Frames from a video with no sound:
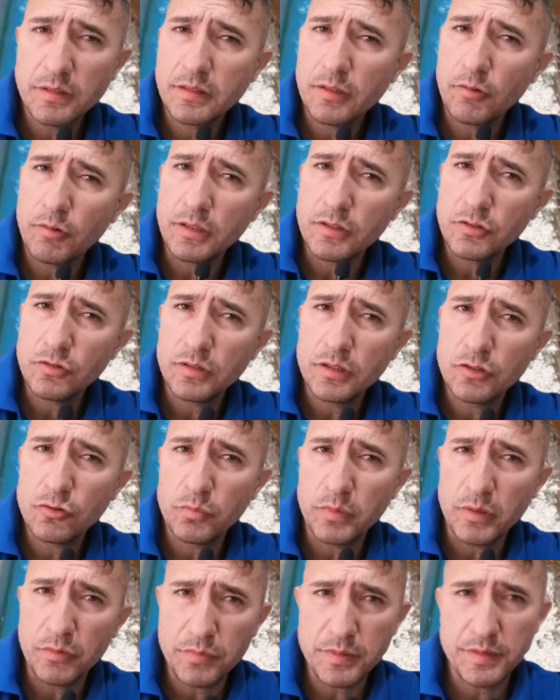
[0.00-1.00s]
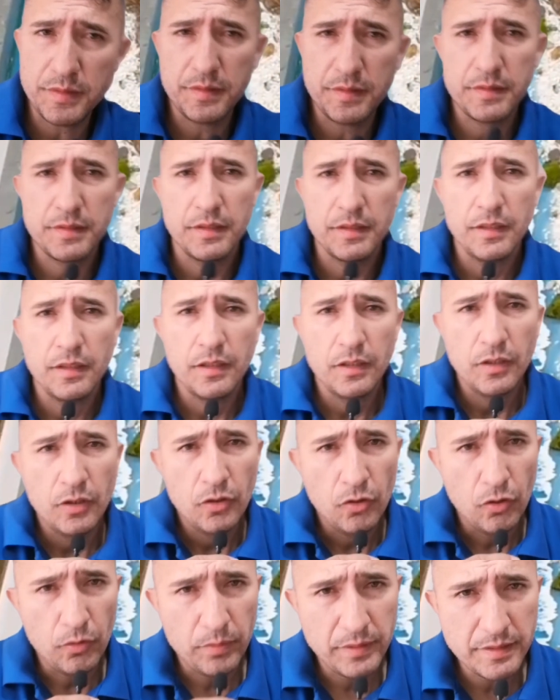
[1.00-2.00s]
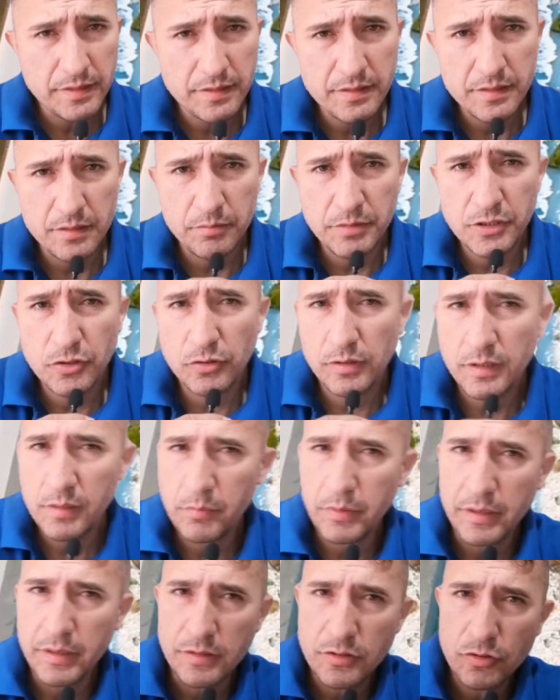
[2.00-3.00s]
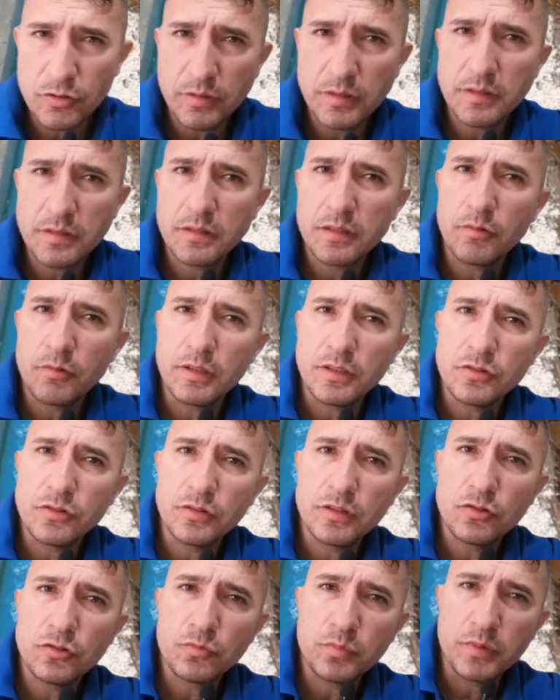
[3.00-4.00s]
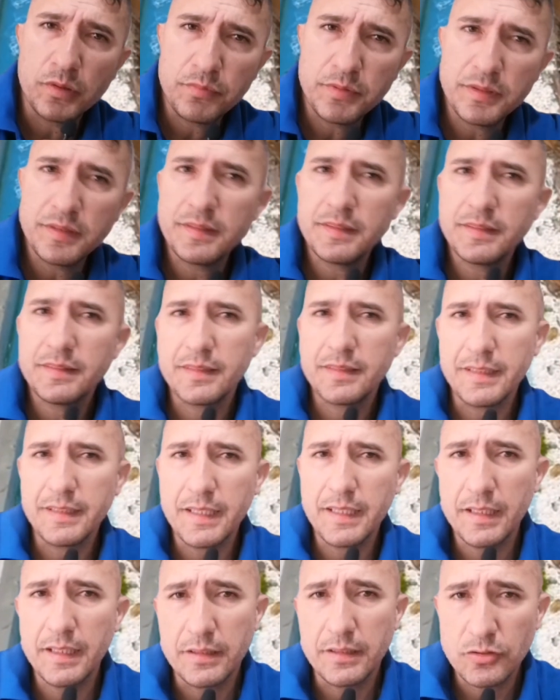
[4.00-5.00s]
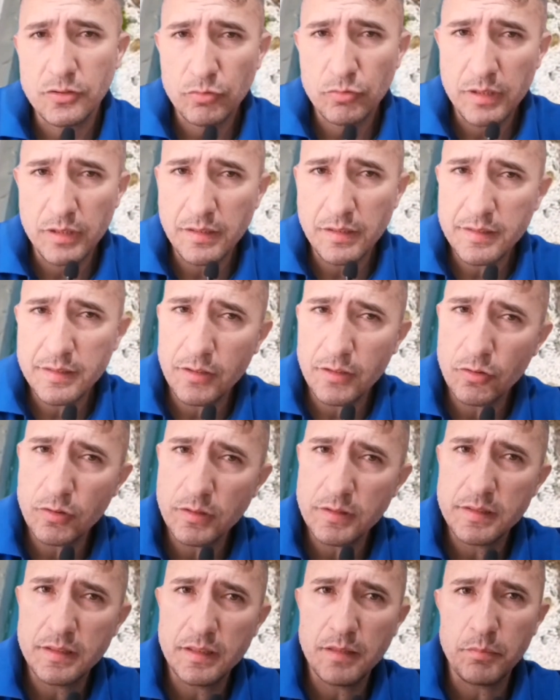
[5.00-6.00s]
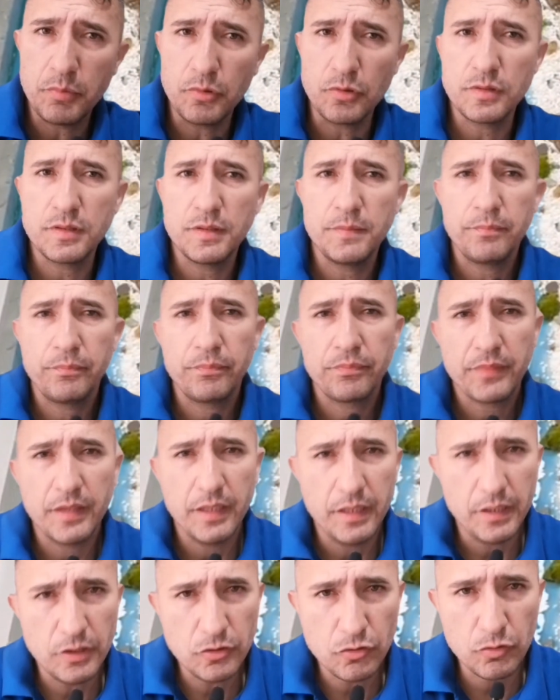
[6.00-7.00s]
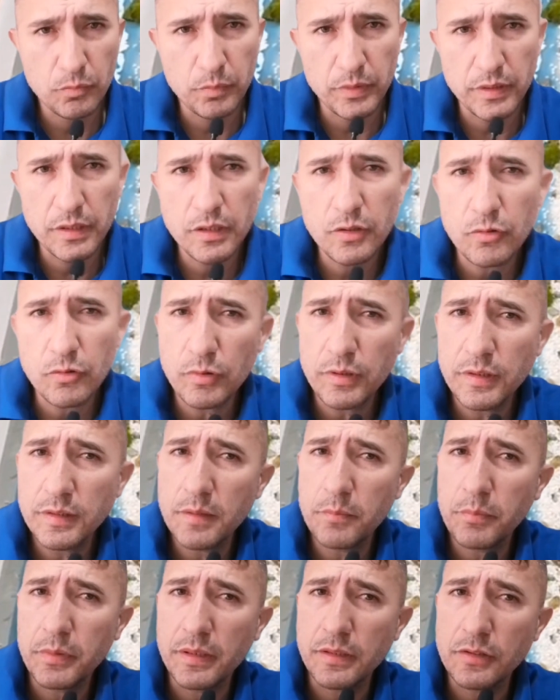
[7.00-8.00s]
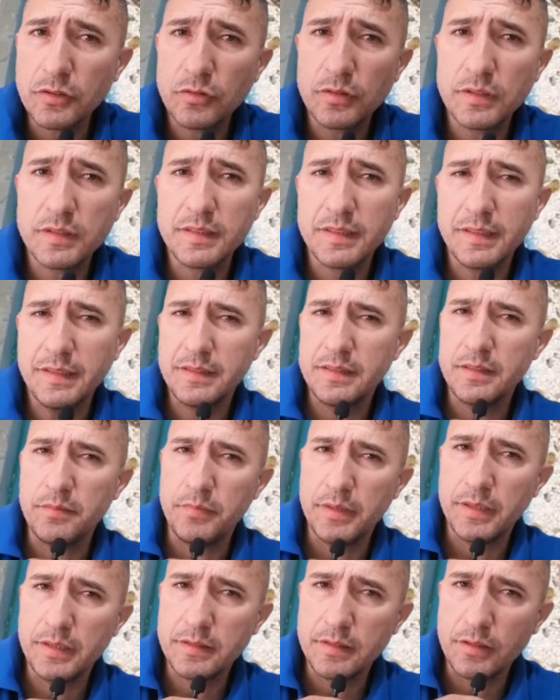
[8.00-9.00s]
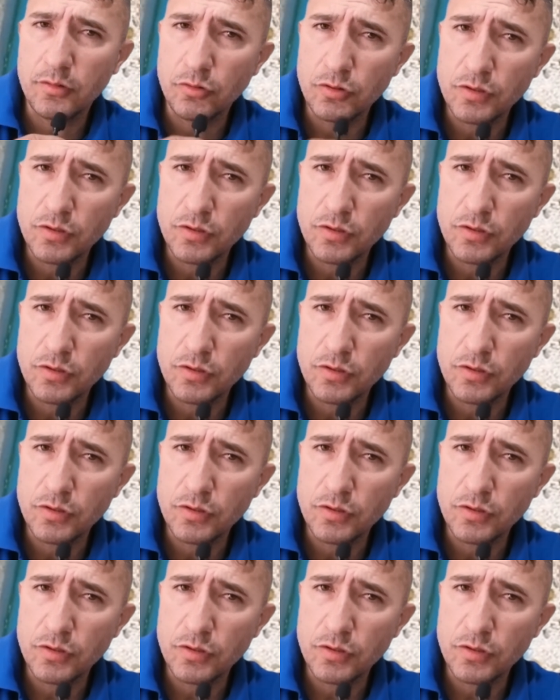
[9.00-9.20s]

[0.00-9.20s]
y restauración de superficies. Ofrece servicio de reparación y restauración de superficies dañadas utilizando resina epoxi. Esto puede incluir reparaciones en encimeras de